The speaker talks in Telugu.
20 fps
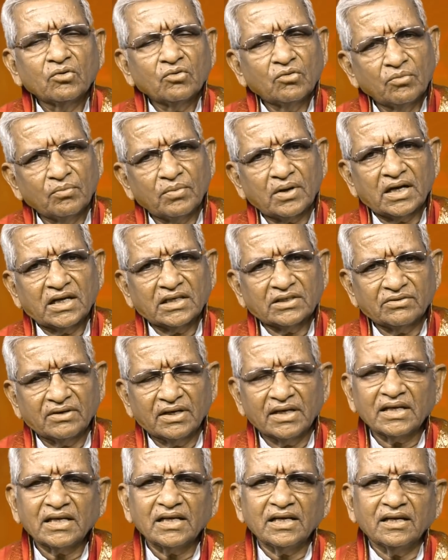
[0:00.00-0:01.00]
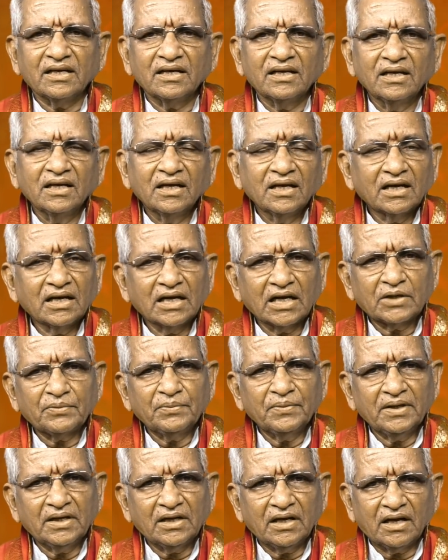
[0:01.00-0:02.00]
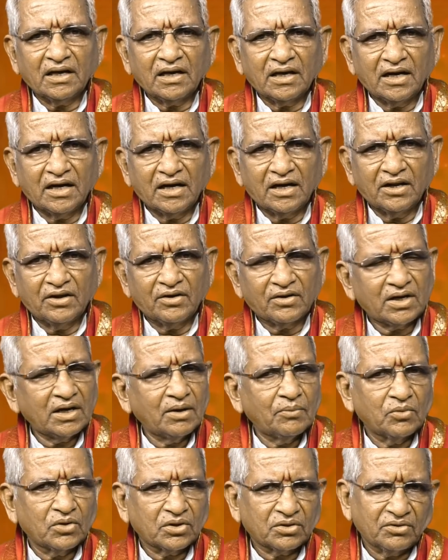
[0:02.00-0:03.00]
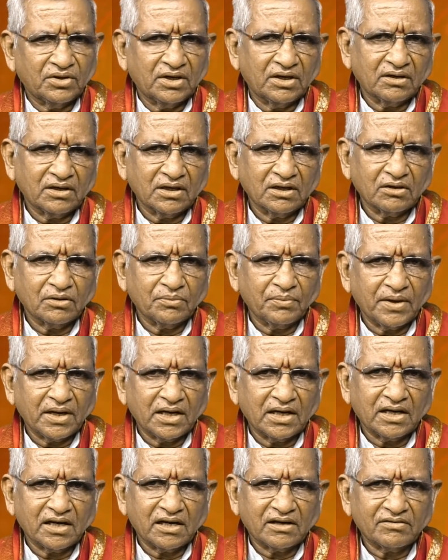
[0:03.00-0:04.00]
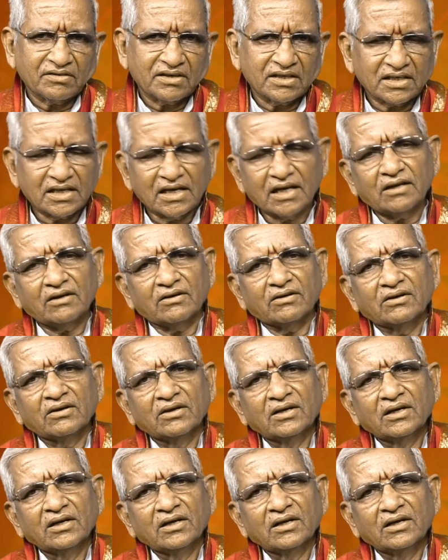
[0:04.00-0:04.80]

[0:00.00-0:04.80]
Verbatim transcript: కుంభరాశి వారికి లక్ష్మీనారాయణుల యొక్క అమృతమైనటువంటి కృపాకటాక్షణాలు